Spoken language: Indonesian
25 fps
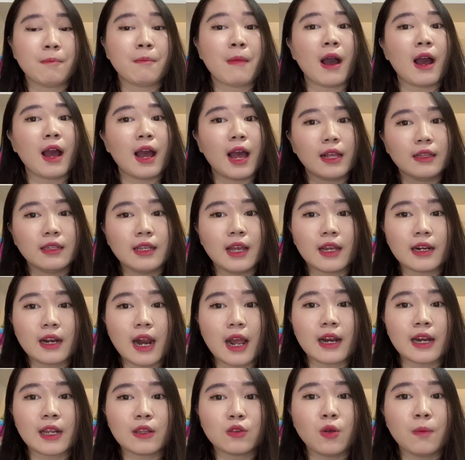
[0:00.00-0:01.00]
Makanya
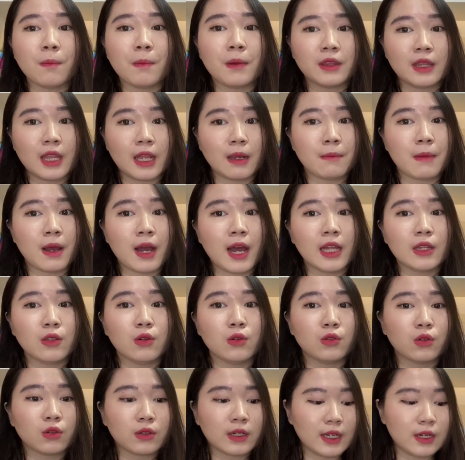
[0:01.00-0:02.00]
RAR itu penting
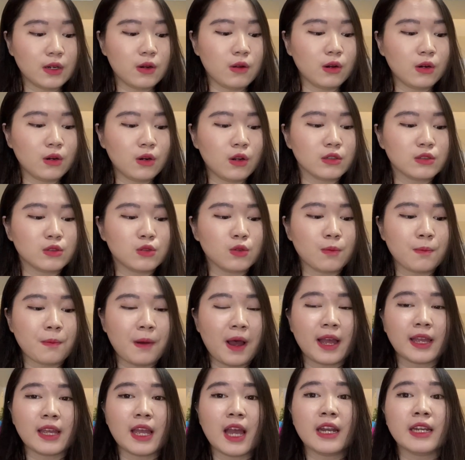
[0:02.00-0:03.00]
banget untuk di-download
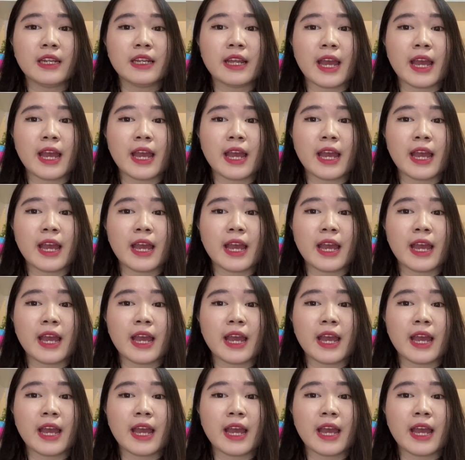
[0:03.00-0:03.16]
supaya